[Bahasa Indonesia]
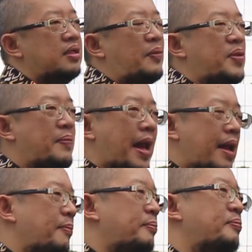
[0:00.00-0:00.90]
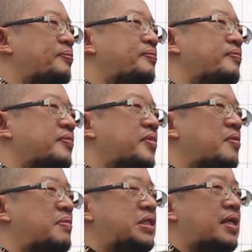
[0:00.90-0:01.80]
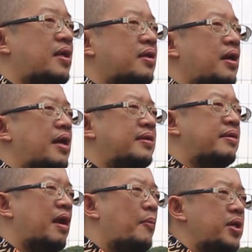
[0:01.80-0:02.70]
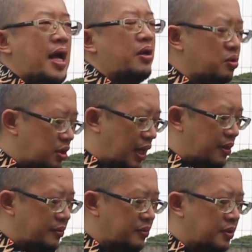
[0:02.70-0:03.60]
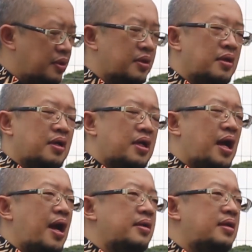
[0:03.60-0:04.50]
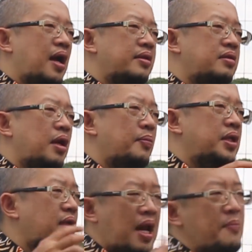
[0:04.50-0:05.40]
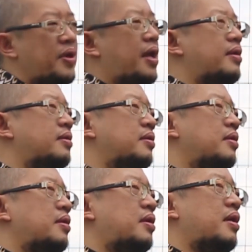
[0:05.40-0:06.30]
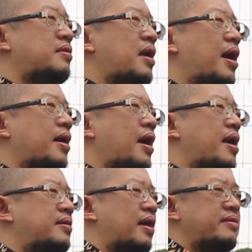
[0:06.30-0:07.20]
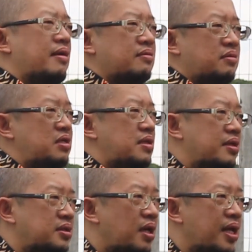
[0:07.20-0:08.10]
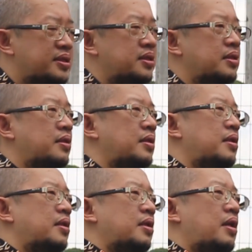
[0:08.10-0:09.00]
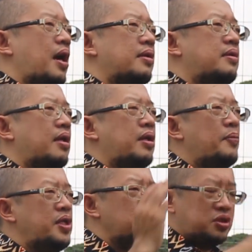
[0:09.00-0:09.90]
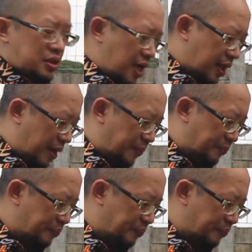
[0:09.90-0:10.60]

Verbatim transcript: Tapi malam bicara keadaan yang menakutkan, keadaan yang menyeramkan, keadaan yang tidak jelas, keadaan yang menyusahkan.